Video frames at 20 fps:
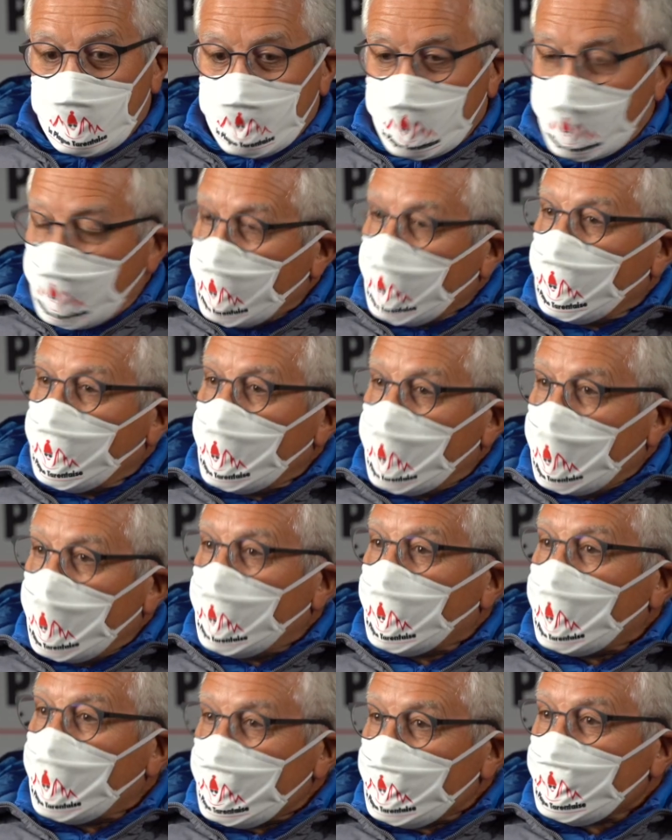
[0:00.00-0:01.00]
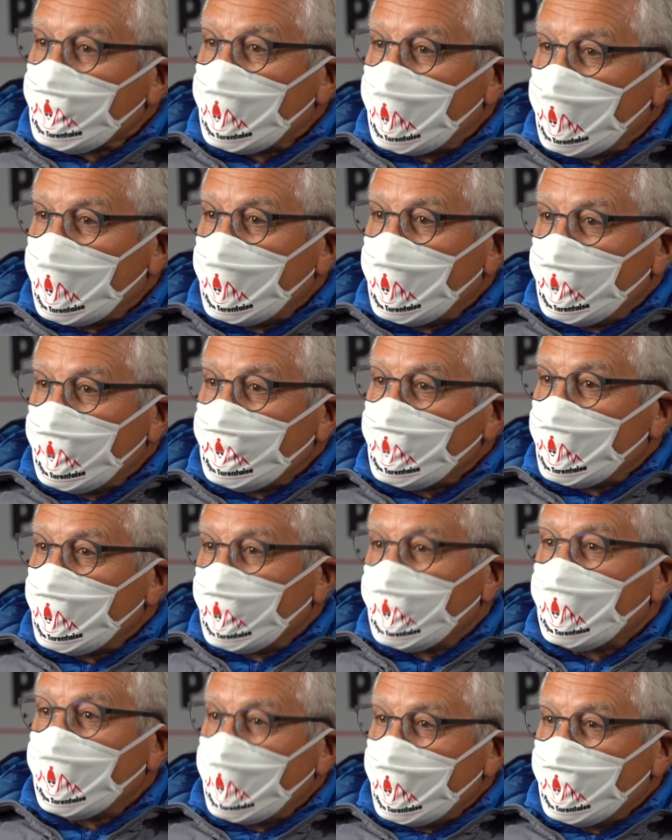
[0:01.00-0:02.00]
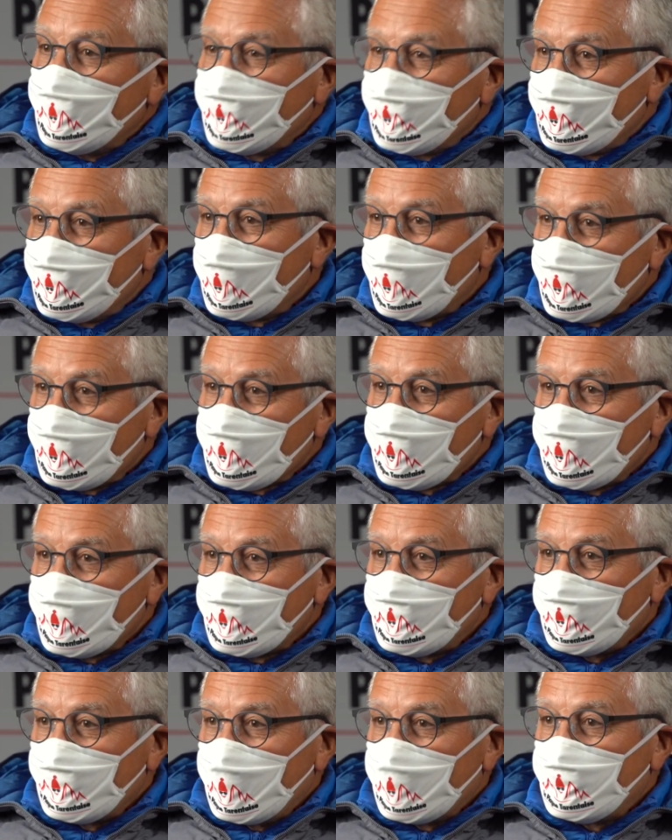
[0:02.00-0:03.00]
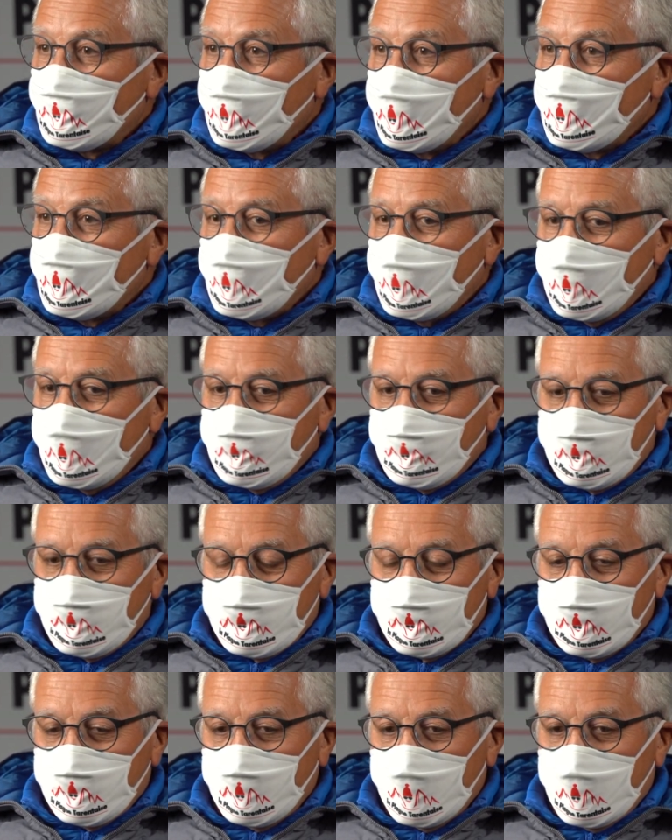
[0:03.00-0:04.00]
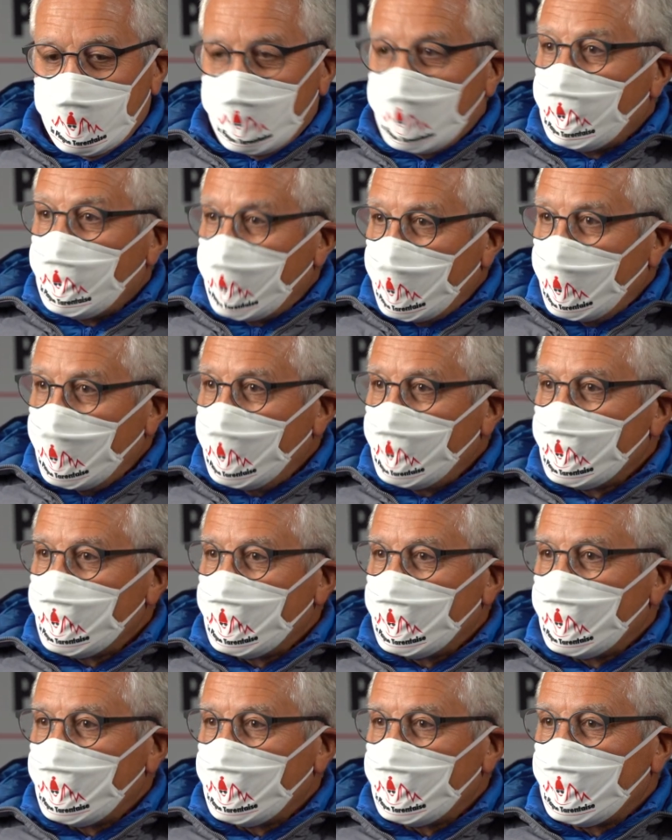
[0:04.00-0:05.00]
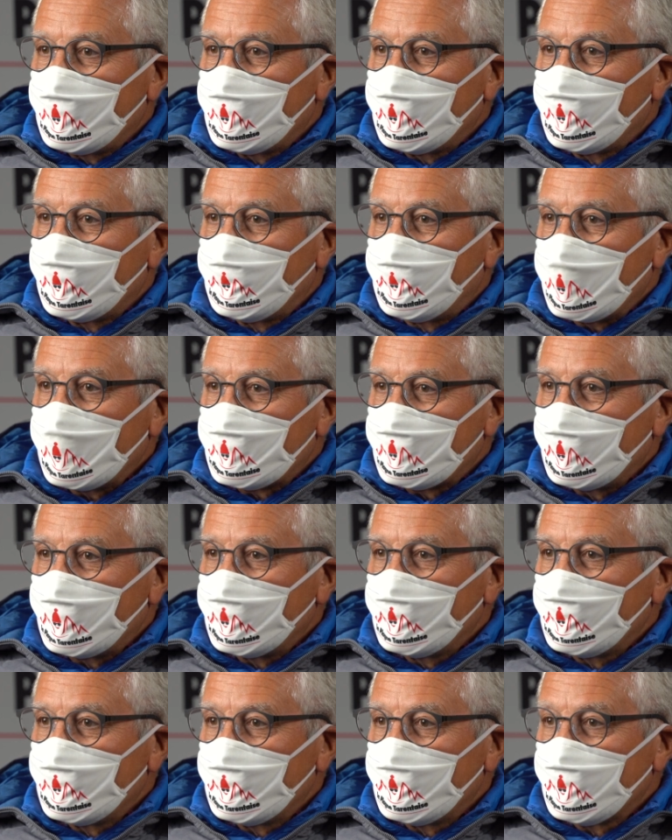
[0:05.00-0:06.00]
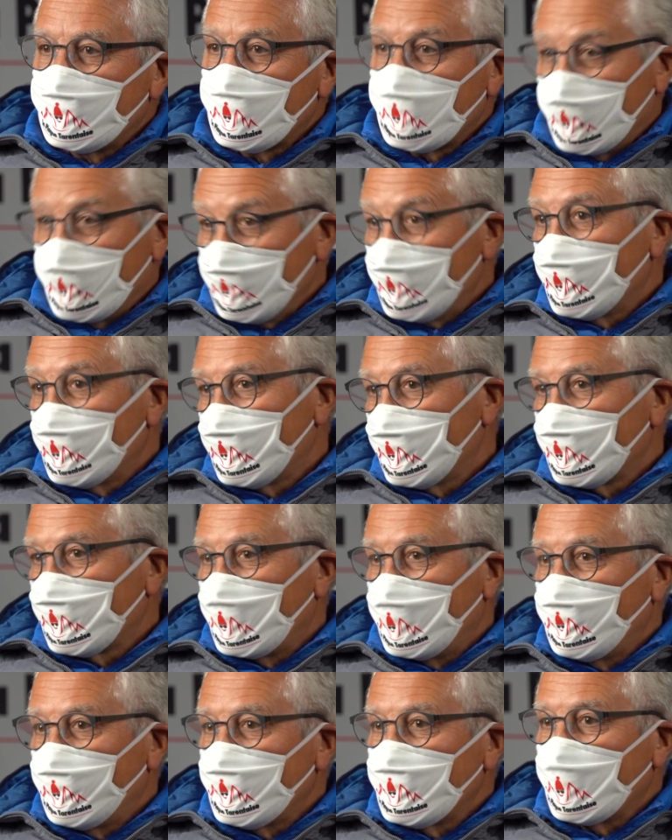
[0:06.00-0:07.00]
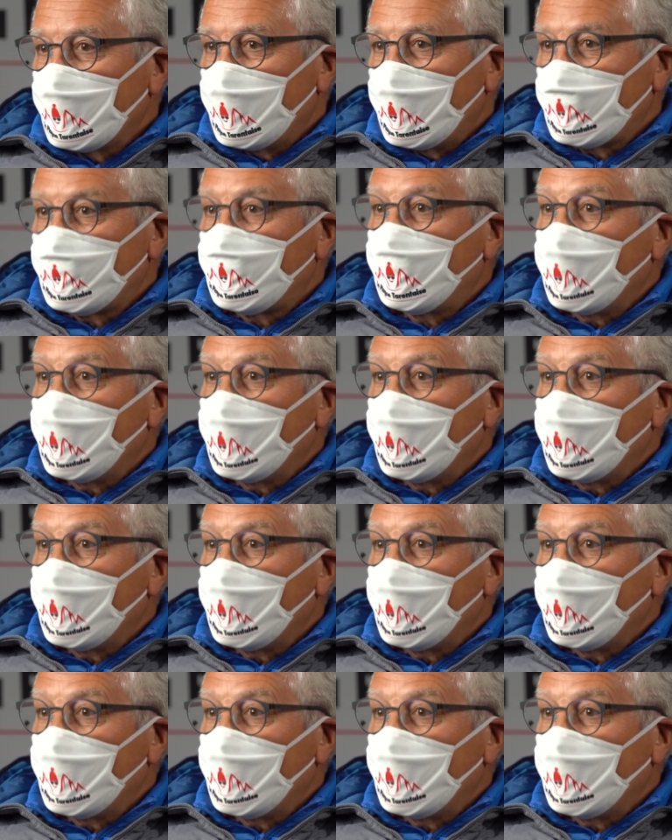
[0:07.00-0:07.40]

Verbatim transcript: voudrais profiter de l'occasion qui nous est donnée d'échanger sur l'actualité pour faire un appel euh, aux personnes jeunes euh, qui voudraient être